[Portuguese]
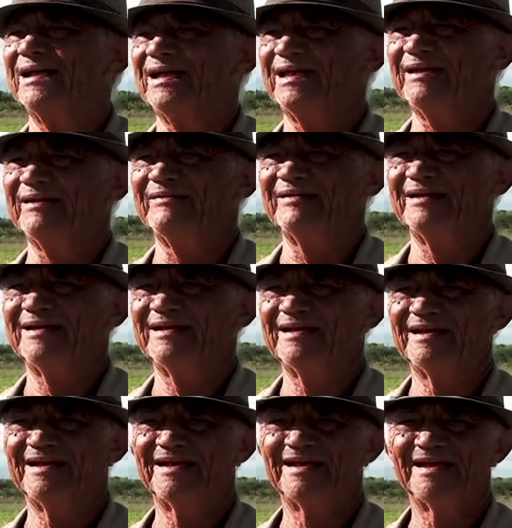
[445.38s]
E aí só
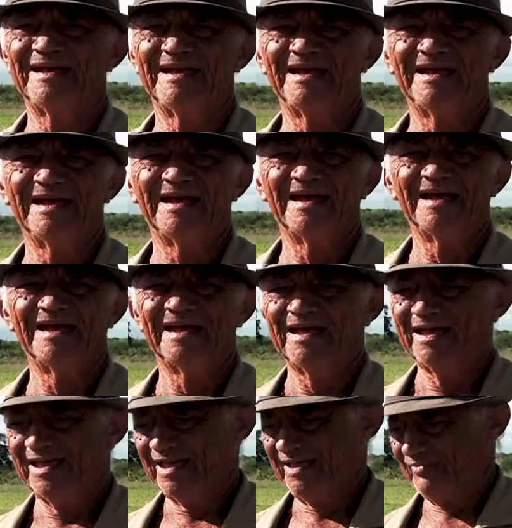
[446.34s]
tá feliz quando tá.
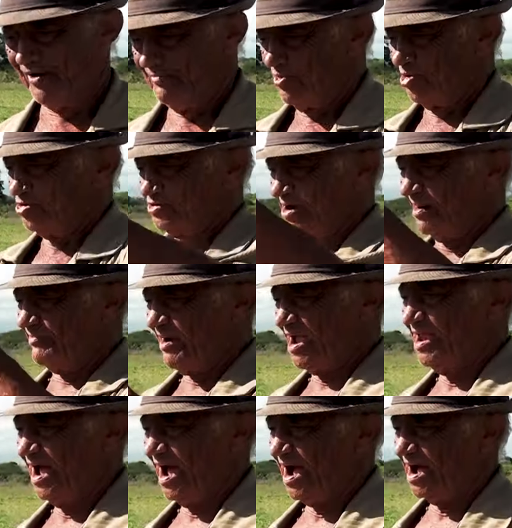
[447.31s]
E tá vamos roça, né?
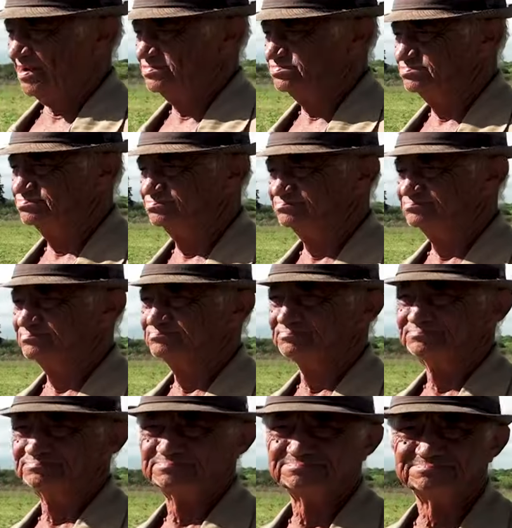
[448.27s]
trabalhar. Né? É
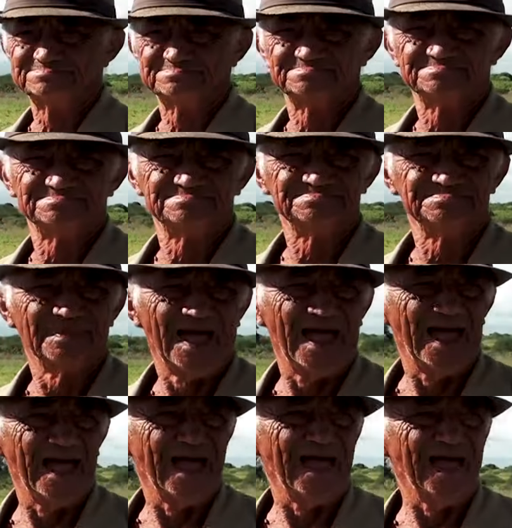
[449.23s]
assim o homem do campo, né,
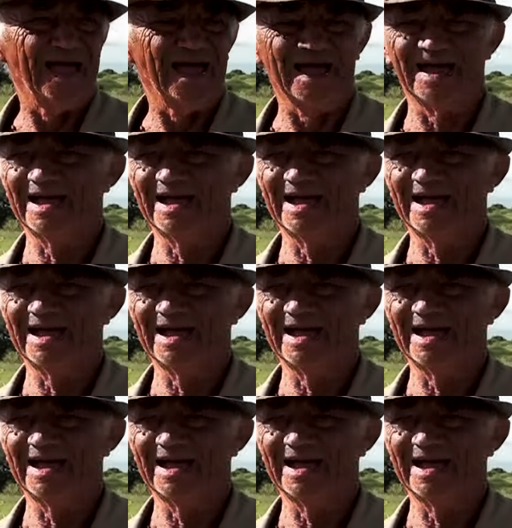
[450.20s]
seu, é. seu